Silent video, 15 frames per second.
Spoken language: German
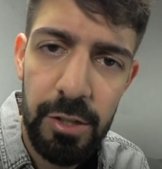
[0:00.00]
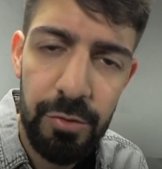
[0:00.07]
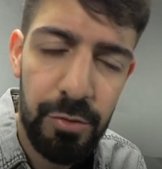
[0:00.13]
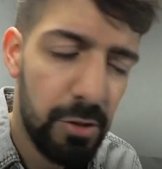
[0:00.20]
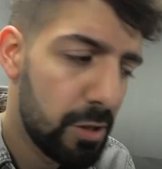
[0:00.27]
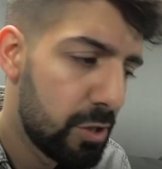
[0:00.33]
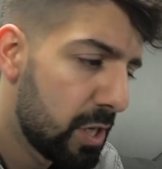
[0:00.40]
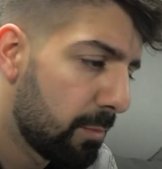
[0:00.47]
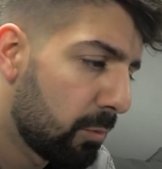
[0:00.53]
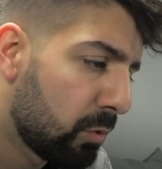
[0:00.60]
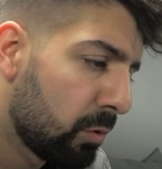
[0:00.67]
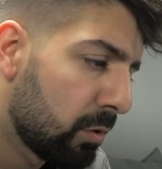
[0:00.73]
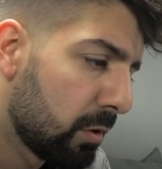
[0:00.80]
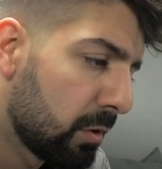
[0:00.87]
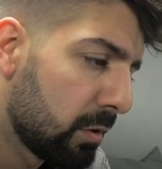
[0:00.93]
Ich finde
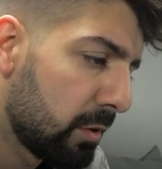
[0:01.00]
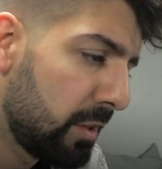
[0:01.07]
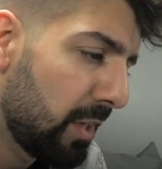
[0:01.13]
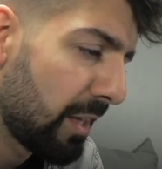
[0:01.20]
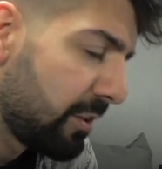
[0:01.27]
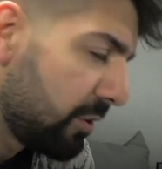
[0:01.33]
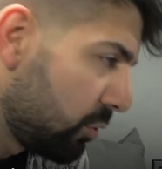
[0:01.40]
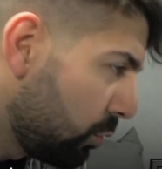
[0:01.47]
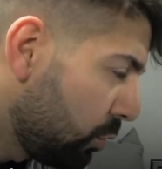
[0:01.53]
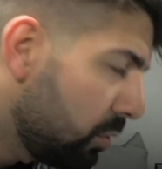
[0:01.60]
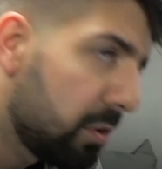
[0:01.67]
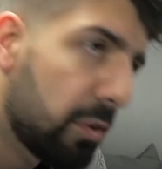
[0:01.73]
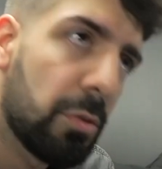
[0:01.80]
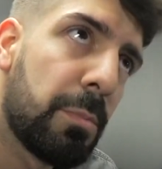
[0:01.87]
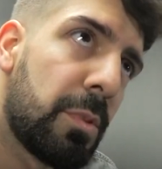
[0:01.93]
Gemmo äh, die
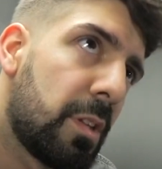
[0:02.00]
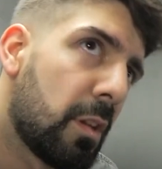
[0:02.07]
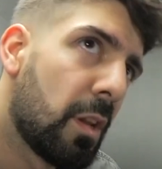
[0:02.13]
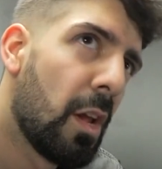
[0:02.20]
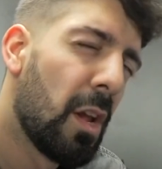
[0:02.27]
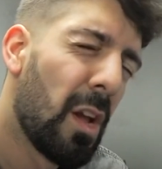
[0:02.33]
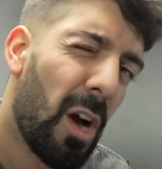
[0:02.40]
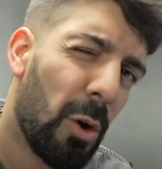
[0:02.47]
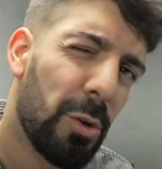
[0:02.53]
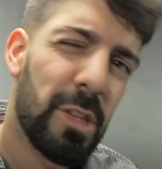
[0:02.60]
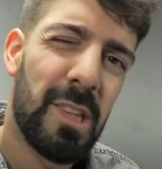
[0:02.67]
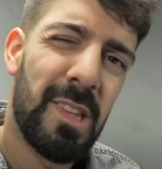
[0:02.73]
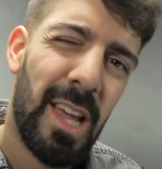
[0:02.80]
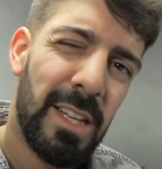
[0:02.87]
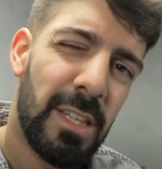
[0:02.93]
Attitüde so ein bisschen aus
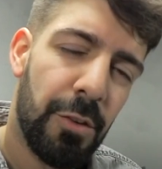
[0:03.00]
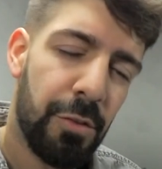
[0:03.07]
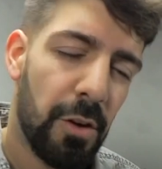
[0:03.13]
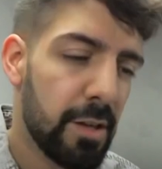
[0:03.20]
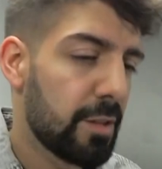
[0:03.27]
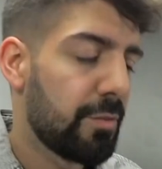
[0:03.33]
der Zeit gefallen.